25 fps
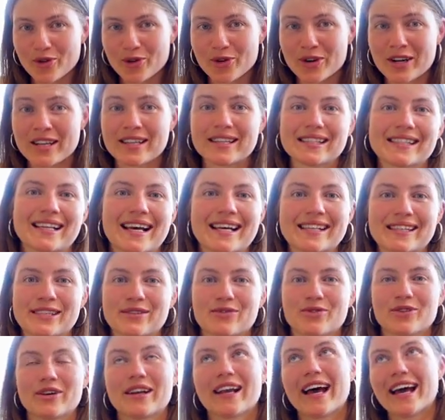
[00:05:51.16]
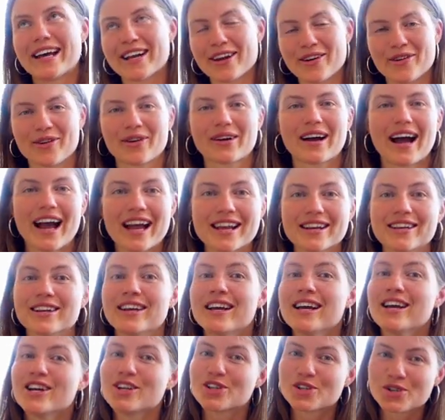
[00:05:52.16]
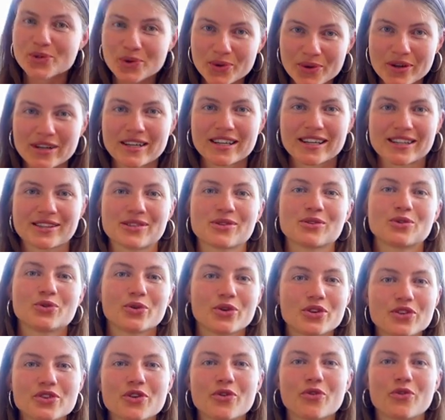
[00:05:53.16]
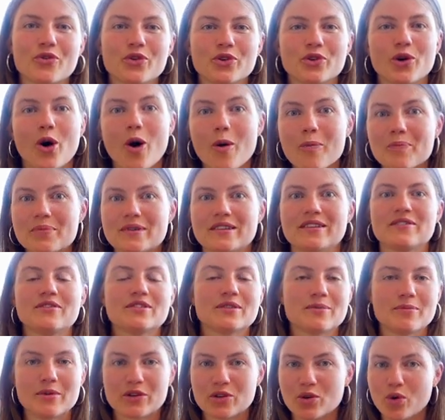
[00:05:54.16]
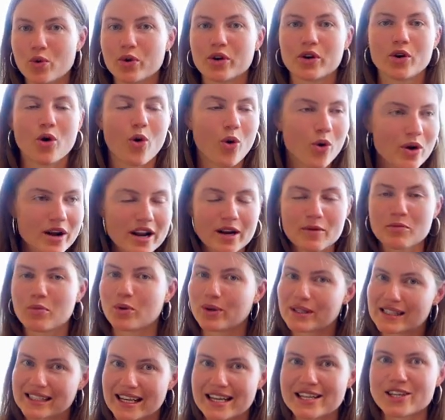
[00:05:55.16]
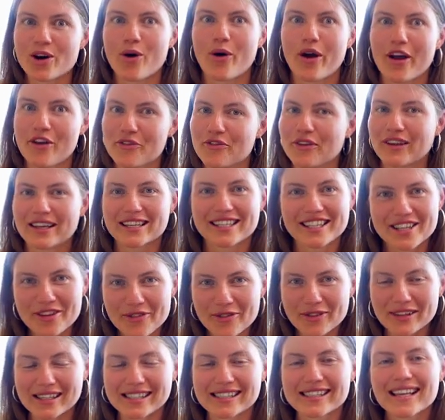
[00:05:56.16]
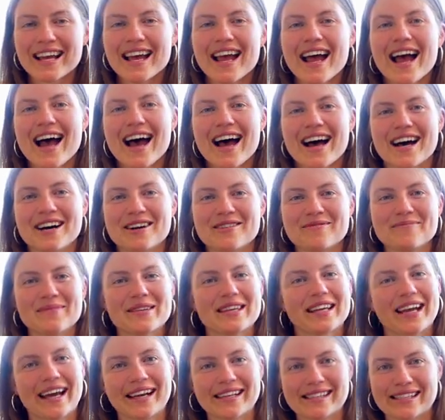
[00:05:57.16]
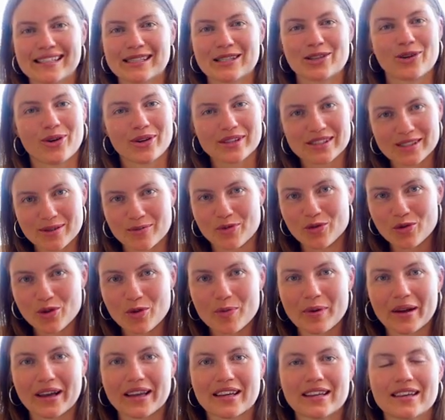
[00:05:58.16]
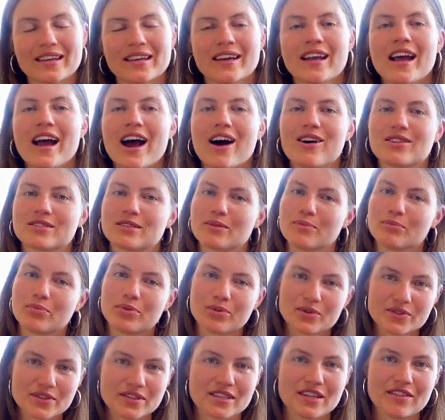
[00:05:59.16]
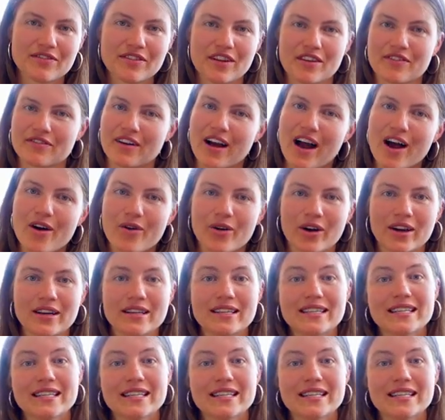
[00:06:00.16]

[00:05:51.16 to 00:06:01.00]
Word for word: wurde. Das heißt, es wurden leider noch keine Studien dazu durchgeführt, ob diese Methode 100% auch effektiv ist. Ähm, ich kann es trotzdem nur berichten aus den positiven Erfahrungen,